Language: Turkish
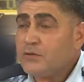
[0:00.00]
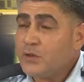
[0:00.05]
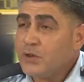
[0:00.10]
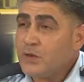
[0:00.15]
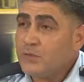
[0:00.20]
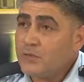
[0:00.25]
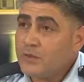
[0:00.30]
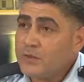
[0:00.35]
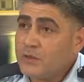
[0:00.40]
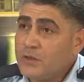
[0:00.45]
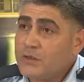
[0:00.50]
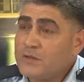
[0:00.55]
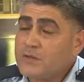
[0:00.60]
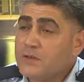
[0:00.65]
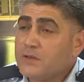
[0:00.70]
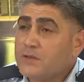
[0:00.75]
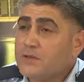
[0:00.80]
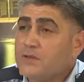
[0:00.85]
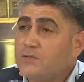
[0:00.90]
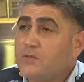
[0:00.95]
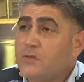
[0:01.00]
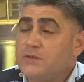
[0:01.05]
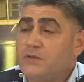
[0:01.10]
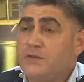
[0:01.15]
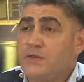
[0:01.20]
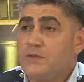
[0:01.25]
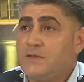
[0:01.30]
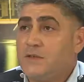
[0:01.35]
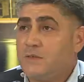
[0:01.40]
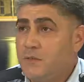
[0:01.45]
trafikte
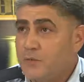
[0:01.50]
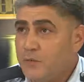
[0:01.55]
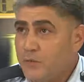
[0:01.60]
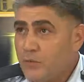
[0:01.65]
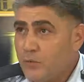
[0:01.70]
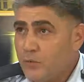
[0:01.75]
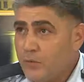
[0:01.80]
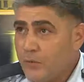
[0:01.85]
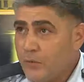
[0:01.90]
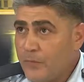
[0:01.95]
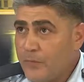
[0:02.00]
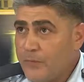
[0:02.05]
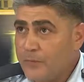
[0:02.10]
sıkışmasına sebep oluyor.